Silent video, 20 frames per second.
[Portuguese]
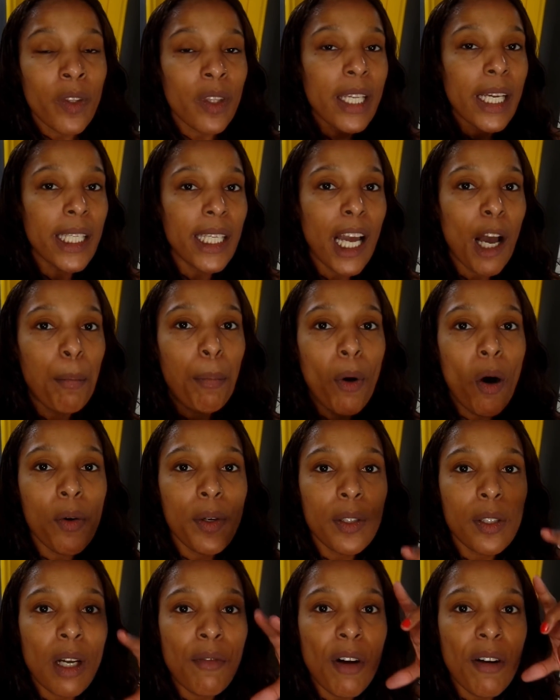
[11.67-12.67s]
Daqui a
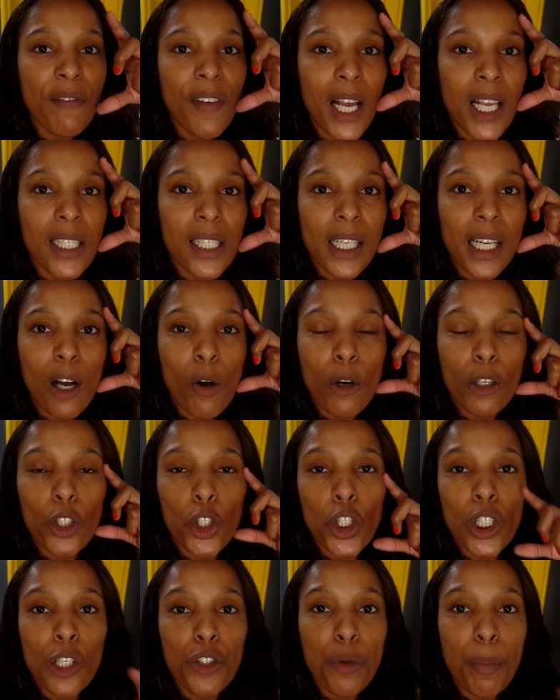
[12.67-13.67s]
pouco eu só vou fazer a
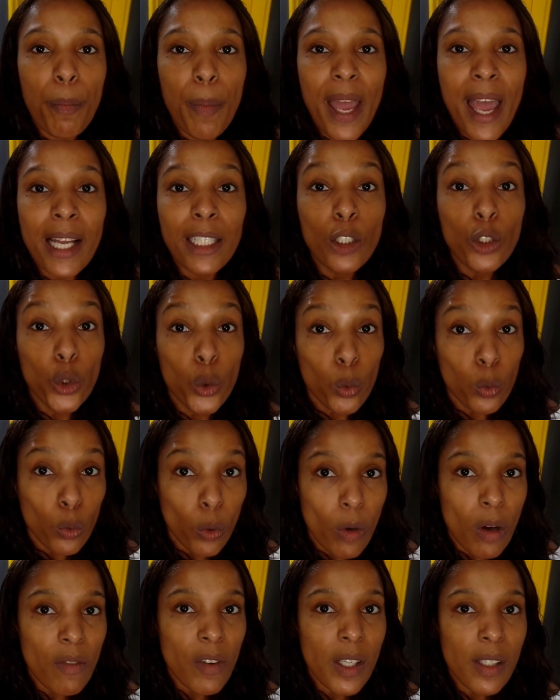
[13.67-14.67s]
rotina de pele
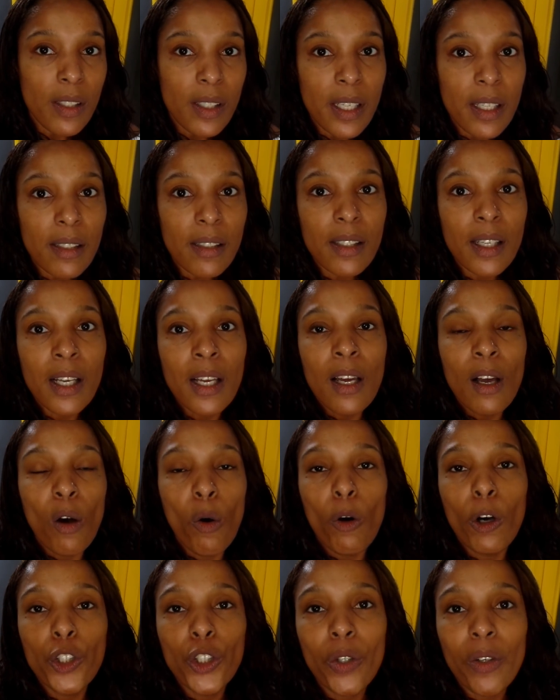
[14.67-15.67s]
junto com vocês.
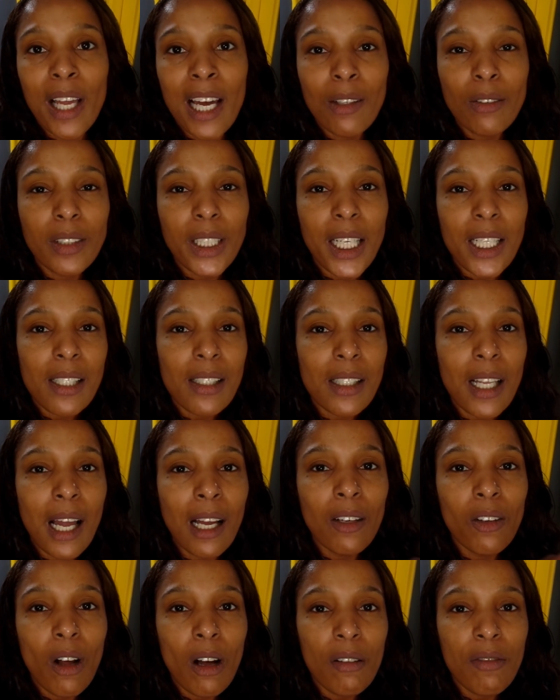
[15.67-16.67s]
Hoje eu quero
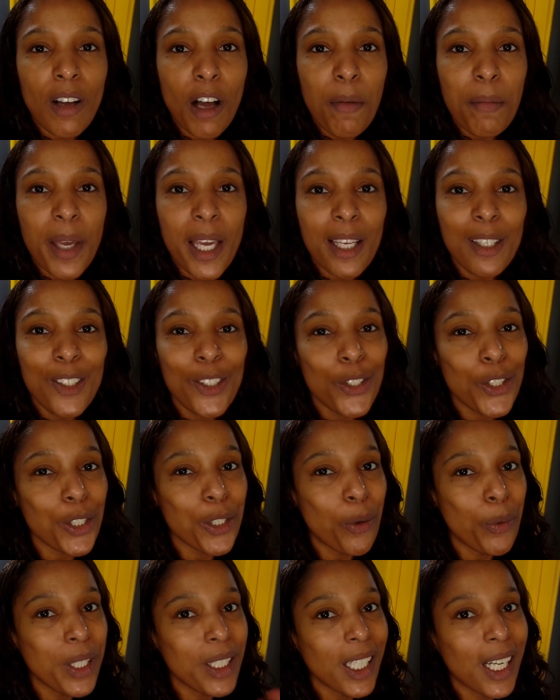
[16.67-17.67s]
testar
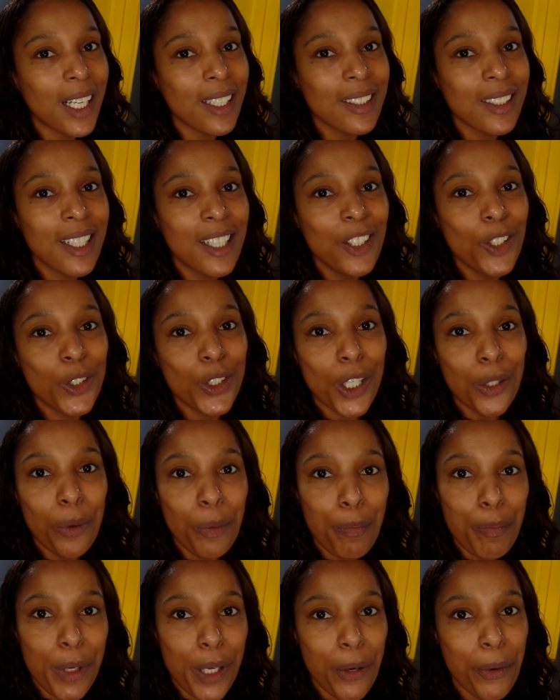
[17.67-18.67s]
novamente o hidratante da
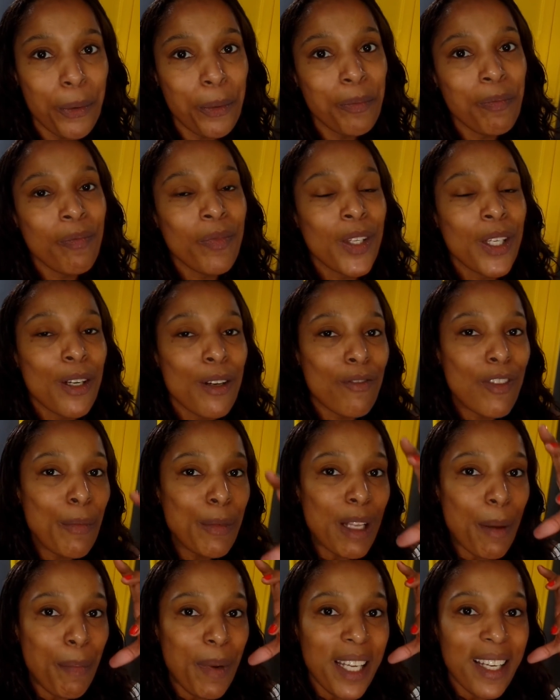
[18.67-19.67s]
Nupil.
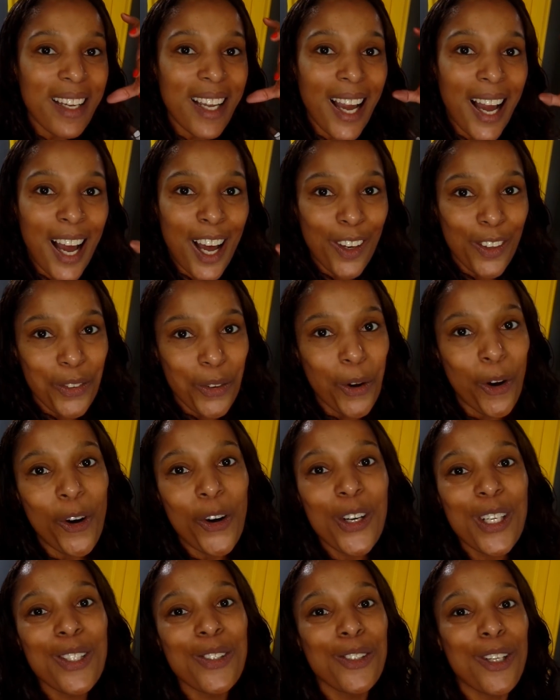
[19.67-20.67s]
Vamos aplicá-lo no
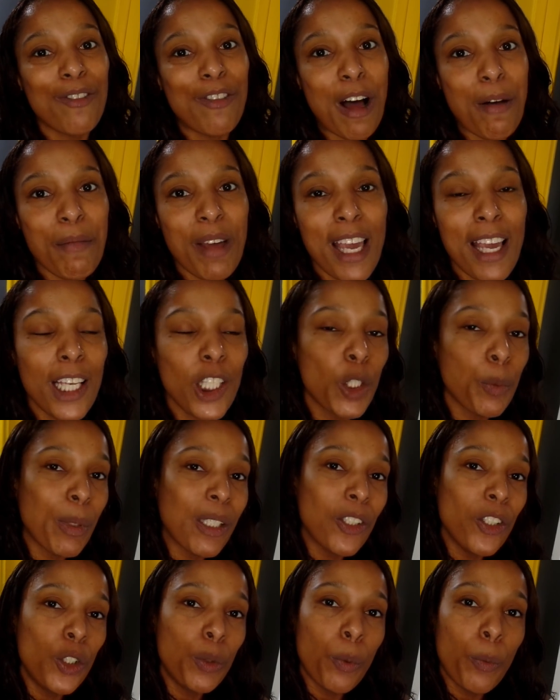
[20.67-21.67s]
rosto novamente
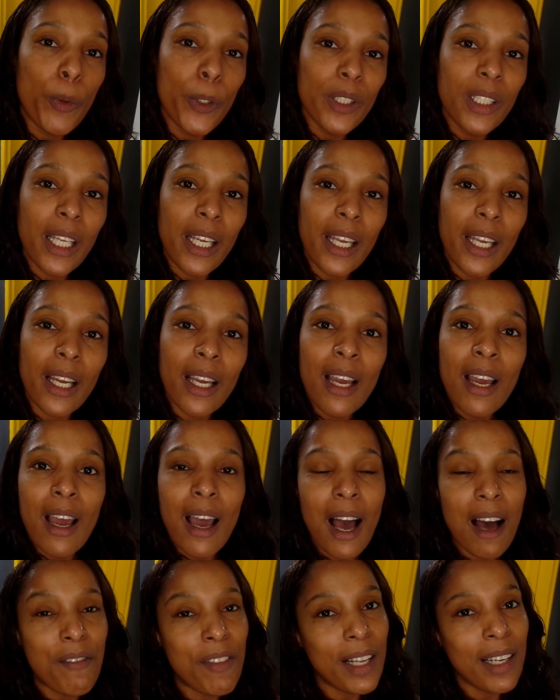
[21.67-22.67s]
para a gente poder
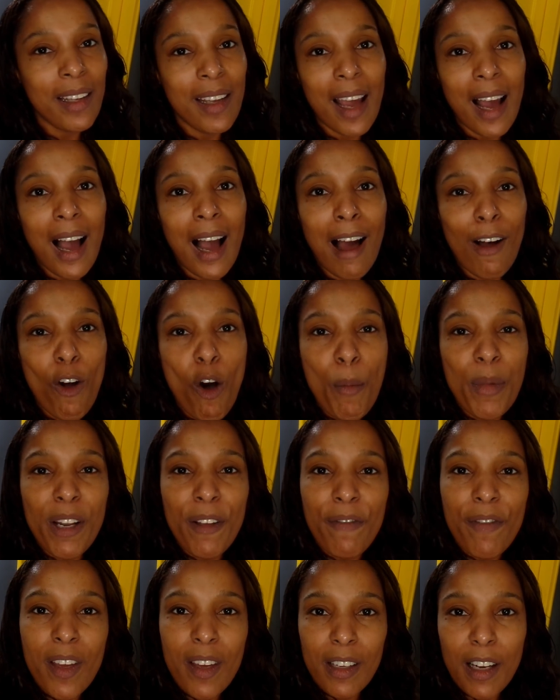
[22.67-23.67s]
avaliar como
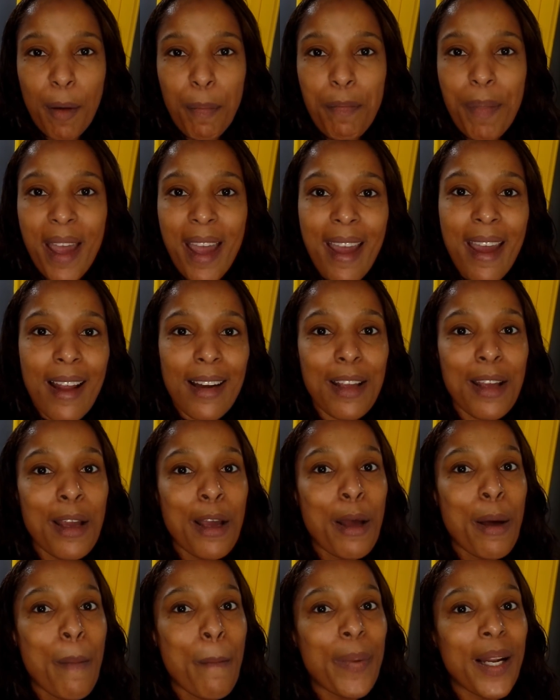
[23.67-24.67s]
ele fica na
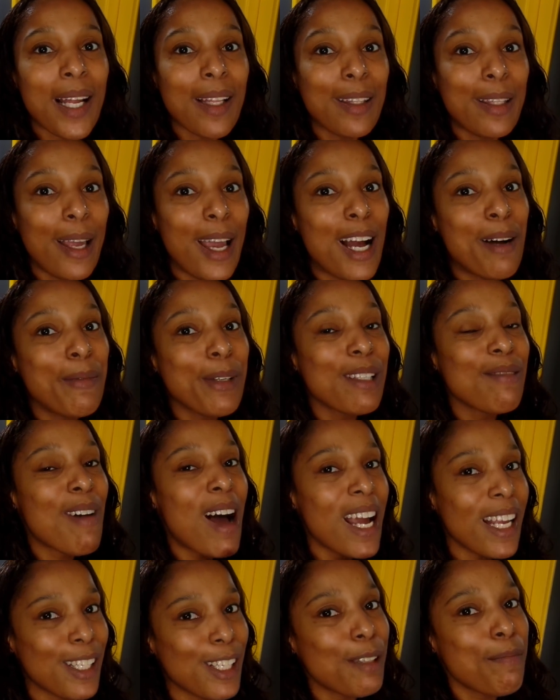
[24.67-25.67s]
pele, para termos
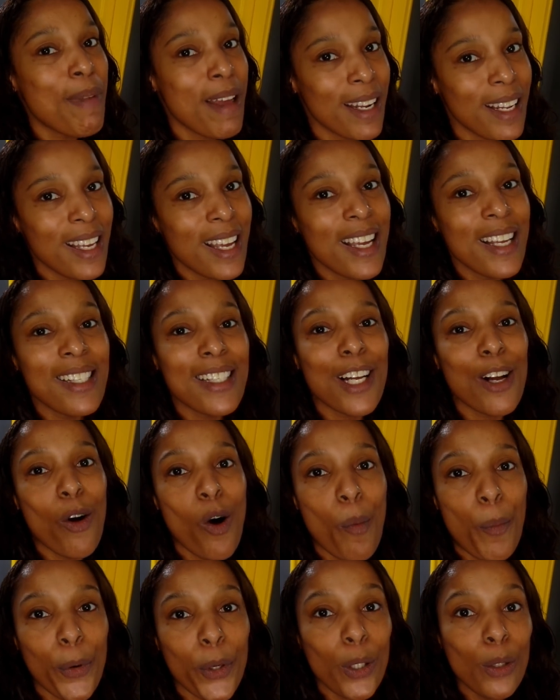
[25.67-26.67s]
mais experiência
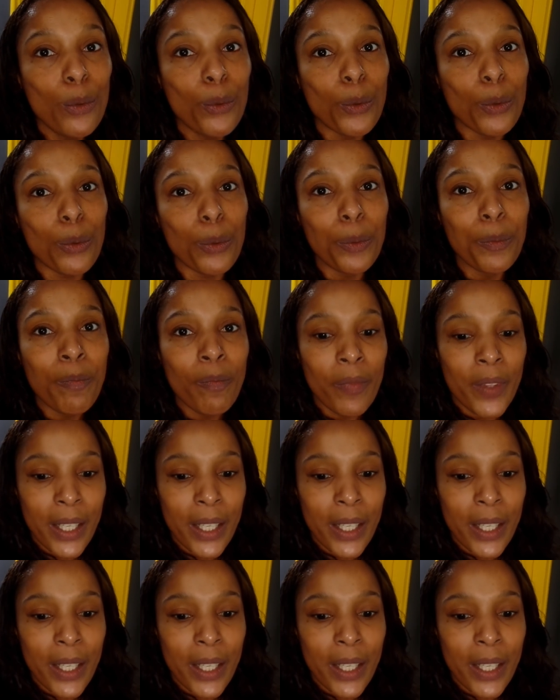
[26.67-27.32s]
com o produto.